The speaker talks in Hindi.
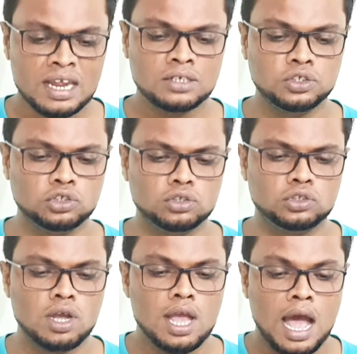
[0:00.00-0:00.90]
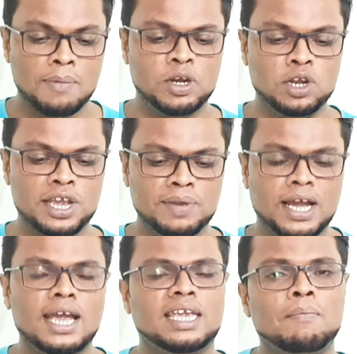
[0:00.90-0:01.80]
सोचो दोस्तों अब इन्होंने ये भी
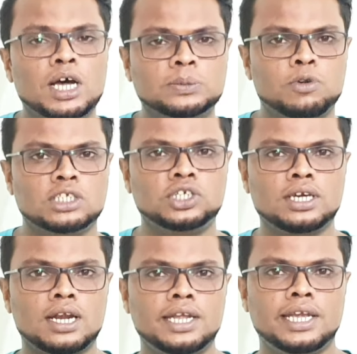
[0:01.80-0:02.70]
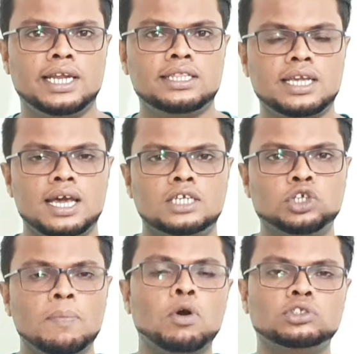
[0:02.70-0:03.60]
कहा है कि मास प्रोडक्शन करने के लिए तैयार है जो
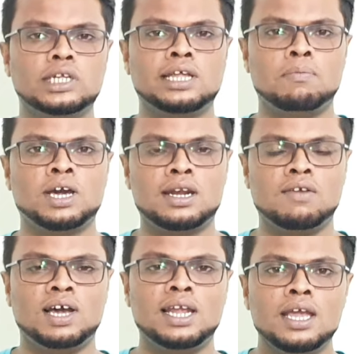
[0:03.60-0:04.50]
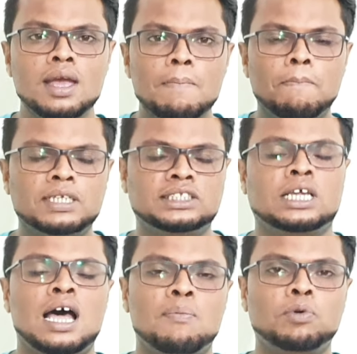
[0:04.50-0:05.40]
कि बहुत जल्द हम करने वाले हैं बस
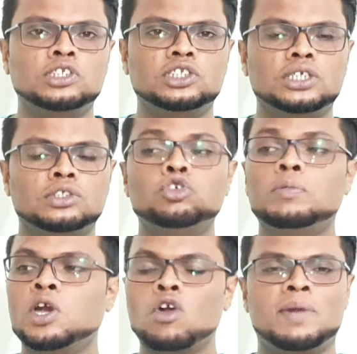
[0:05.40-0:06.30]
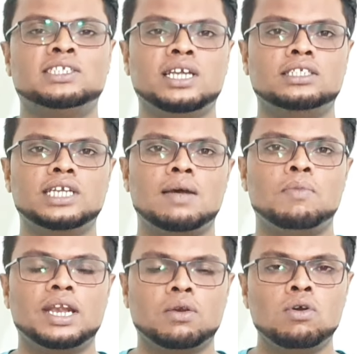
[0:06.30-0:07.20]
अपोजिशन जो भी गवर्नमेंट से इनसे
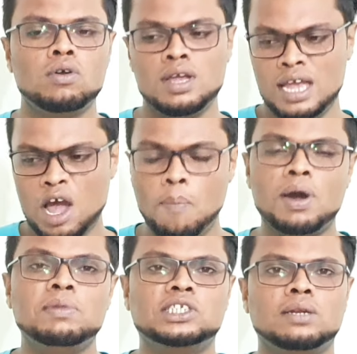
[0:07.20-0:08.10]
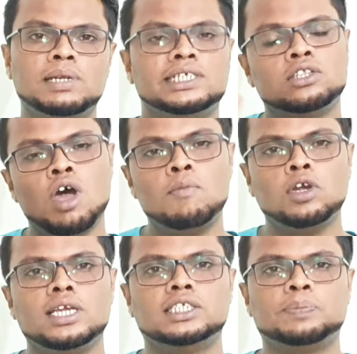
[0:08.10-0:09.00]
हमारे को परमिशन मिल जाए तो हम
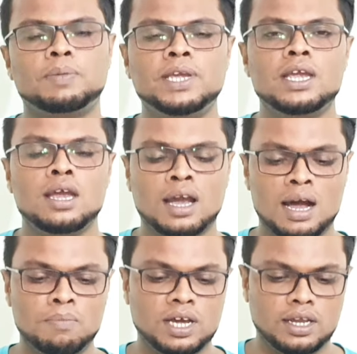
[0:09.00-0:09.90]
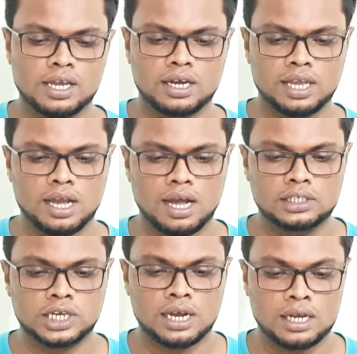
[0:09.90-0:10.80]
इस पर भी काम करेंगे करके कहा
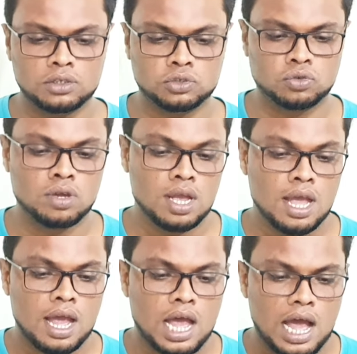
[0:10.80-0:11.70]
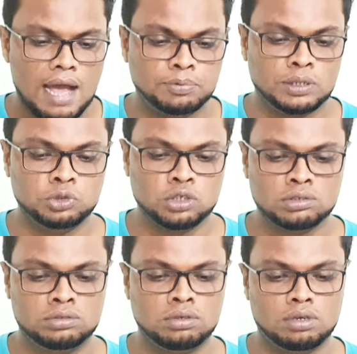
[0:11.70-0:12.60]
जा रहा है दोस्तों अब समझो
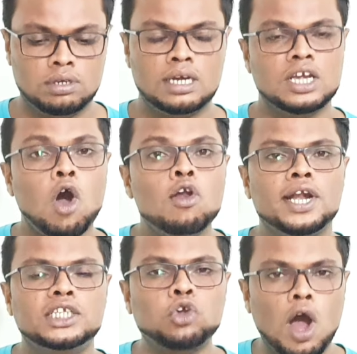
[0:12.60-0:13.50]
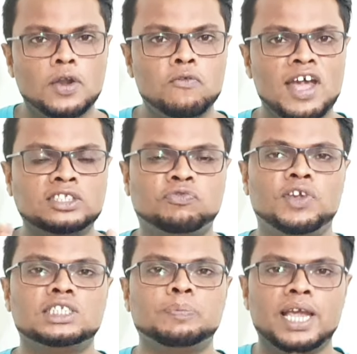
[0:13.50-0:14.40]
दोस्तों ऑलरेडी जो एडवांस
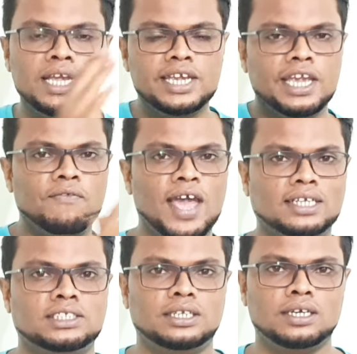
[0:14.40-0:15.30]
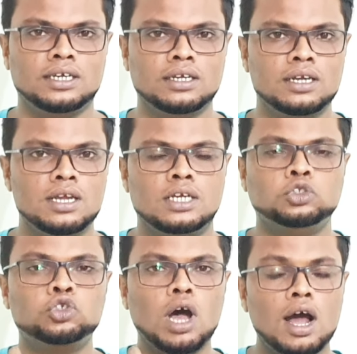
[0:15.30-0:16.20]
फेस में है यही वैक्सीन है
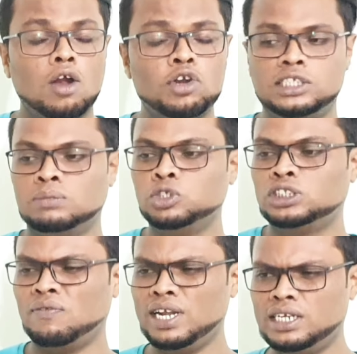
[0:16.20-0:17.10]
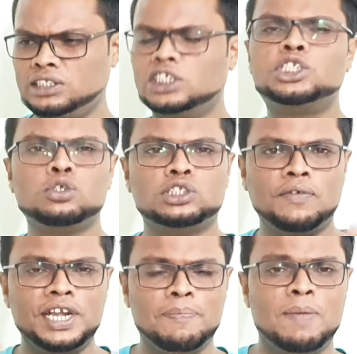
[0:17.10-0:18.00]
जो ऑलरेडी समझो सेवेंटी सिक्सटी टू
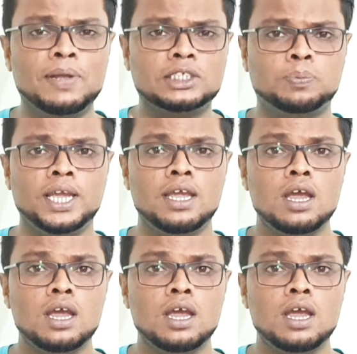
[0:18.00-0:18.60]
सेवेंटी पीपल्स पे